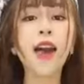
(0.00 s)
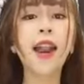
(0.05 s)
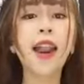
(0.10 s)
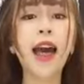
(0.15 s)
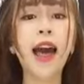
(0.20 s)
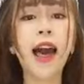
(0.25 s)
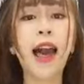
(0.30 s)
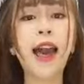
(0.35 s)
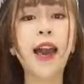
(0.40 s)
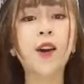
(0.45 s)

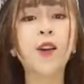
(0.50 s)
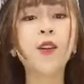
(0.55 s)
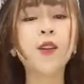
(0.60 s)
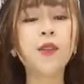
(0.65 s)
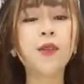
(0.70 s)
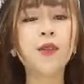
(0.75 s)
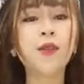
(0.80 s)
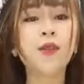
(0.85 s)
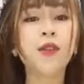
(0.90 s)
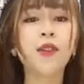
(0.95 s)
là áo
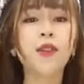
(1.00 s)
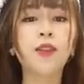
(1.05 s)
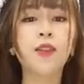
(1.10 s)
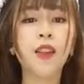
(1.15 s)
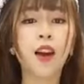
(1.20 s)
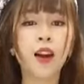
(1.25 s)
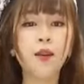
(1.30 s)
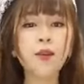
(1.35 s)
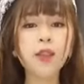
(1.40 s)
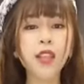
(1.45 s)

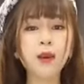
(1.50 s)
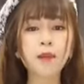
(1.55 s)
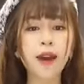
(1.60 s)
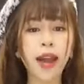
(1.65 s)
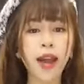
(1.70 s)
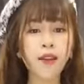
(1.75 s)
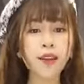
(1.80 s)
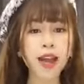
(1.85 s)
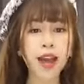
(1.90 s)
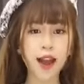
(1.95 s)
đó, mấy chế mặc
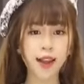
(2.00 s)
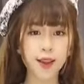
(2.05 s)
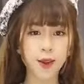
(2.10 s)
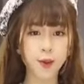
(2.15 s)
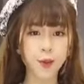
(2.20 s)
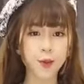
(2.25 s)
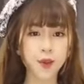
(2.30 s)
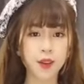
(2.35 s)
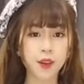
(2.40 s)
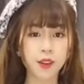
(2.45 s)
áo dài gì
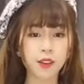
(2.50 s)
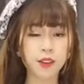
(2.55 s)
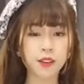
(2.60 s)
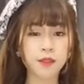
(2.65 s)
cũng được